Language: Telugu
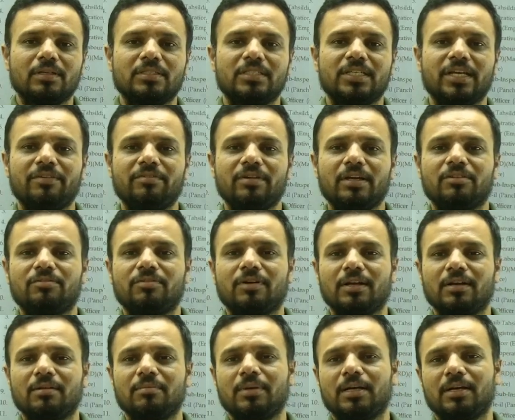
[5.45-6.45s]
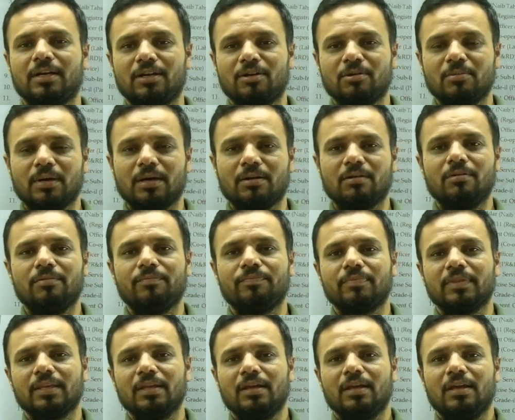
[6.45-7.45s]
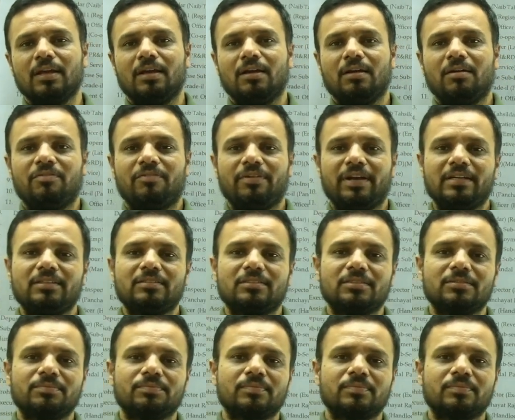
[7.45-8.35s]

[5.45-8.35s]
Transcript: జేవిఎస్ ఫర్ బెటర్ టుమారో ఫ్రెండ్స్